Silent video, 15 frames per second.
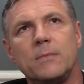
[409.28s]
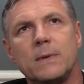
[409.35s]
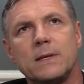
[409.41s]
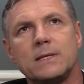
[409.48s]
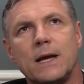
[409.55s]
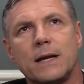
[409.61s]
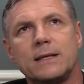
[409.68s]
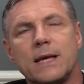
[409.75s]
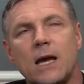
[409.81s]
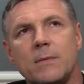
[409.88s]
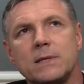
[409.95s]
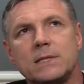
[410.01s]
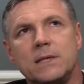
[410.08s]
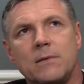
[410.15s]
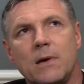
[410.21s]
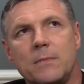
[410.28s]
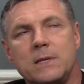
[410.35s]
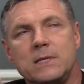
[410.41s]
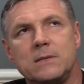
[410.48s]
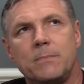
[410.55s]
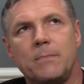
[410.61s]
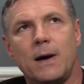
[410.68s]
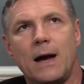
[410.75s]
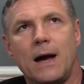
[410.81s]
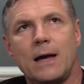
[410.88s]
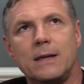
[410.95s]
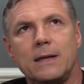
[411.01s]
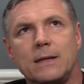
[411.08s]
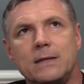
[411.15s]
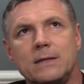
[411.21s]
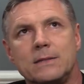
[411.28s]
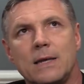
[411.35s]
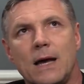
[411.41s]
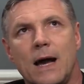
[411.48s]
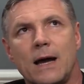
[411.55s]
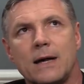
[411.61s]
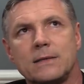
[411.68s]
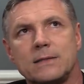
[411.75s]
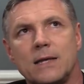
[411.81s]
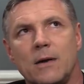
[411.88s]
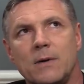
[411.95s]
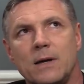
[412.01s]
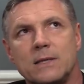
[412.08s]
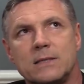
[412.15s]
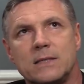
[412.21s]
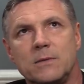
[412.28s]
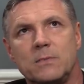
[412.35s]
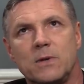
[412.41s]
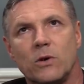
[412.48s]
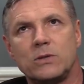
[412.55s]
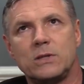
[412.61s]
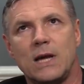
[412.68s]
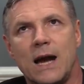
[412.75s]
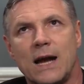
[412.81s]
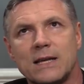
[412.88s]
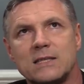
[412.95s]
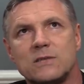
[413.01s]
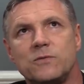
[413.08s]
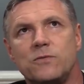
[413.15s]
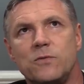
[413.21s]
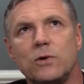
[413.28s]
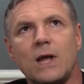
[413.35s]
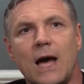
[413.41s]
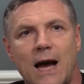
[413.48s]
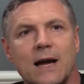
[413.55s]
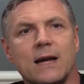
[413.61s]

man sagt ja einmal, es gibt einmal diese Panik, diese Angst, aber es gibt auch die Angst vor der